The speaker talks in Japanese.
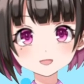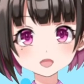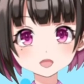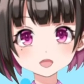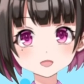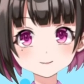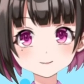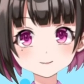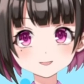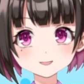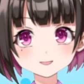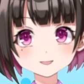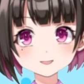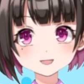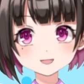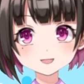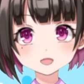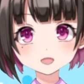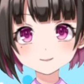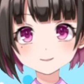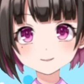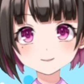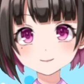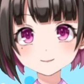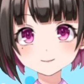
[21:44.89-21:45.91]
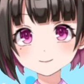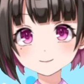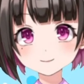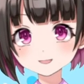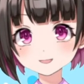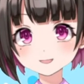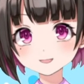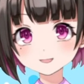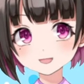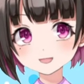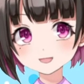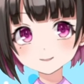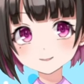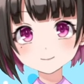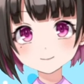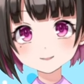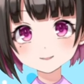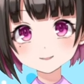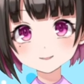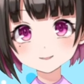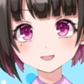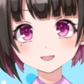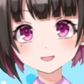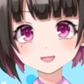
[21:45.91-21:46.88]
これ、酒井宏樹跳ね
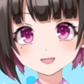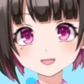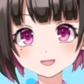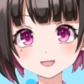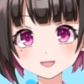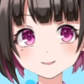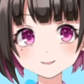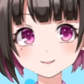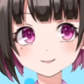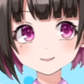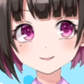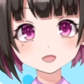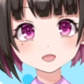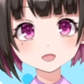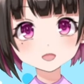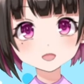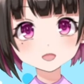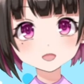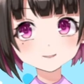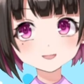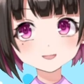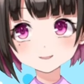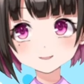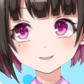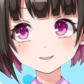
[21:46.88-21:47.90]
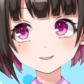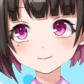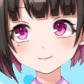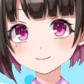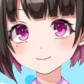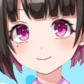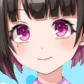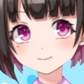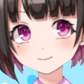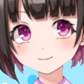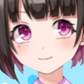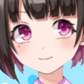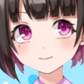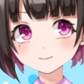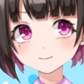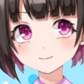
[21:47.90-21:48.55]
返して、セカンドも